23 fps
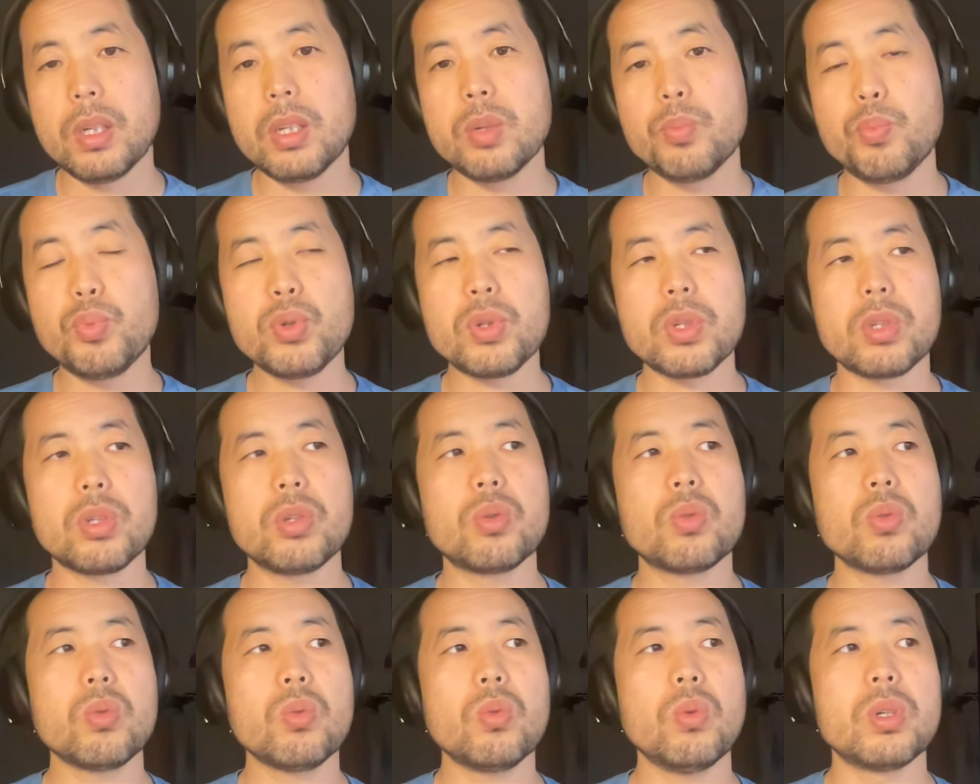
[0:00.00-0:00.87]
但是不只
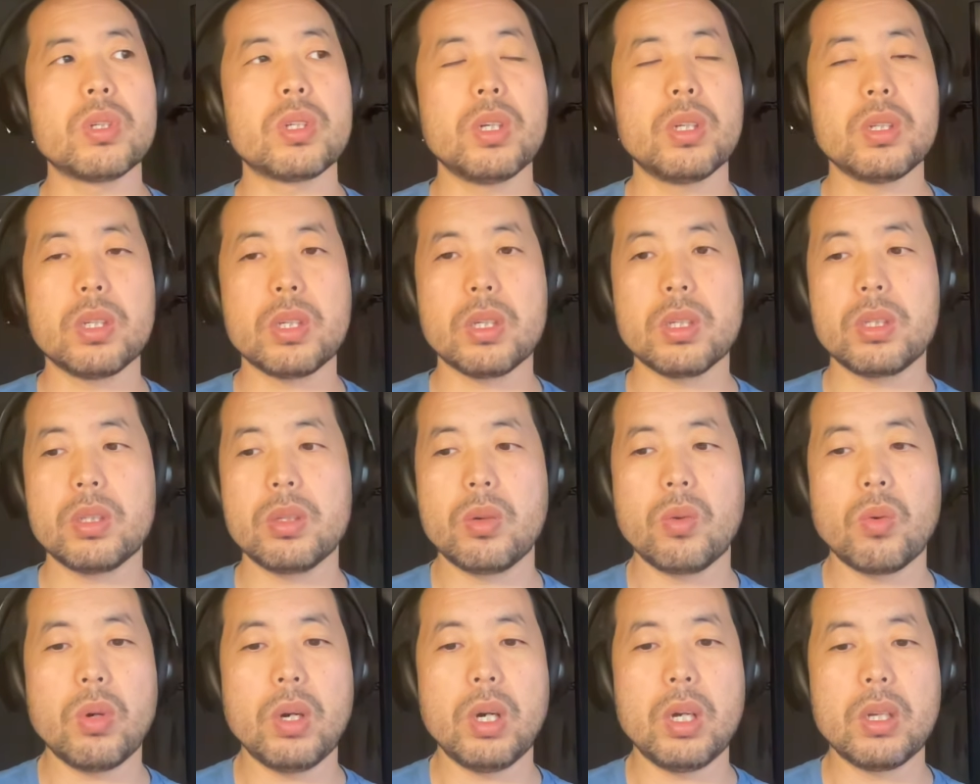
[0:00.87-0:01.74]
是中国这样的一个
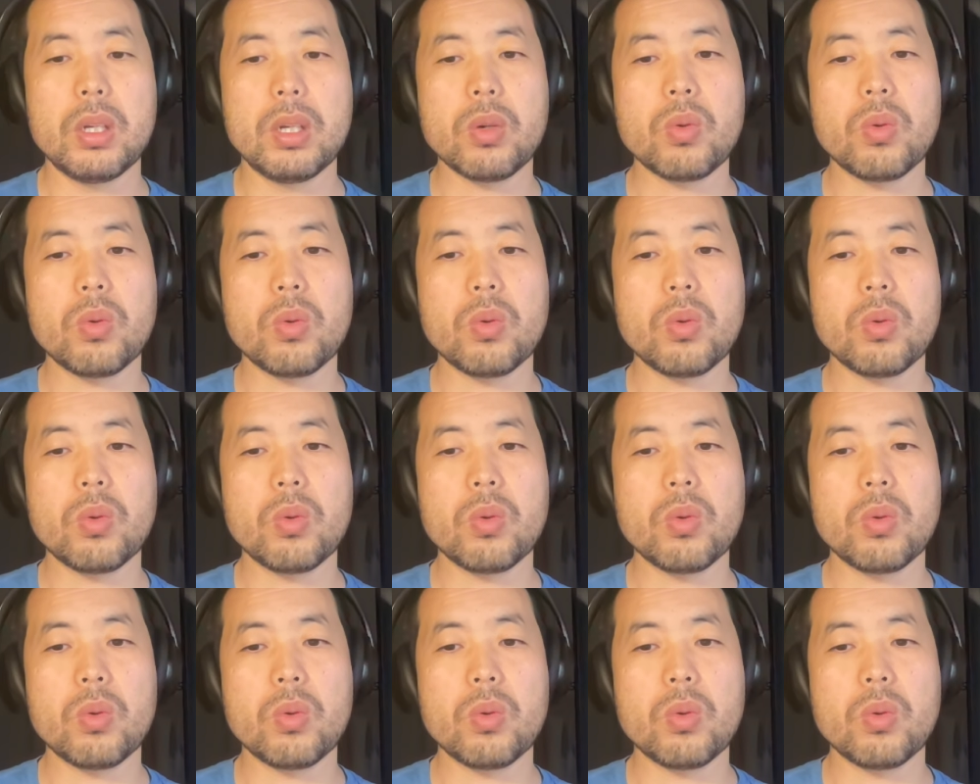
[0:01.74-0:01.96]
情况啊，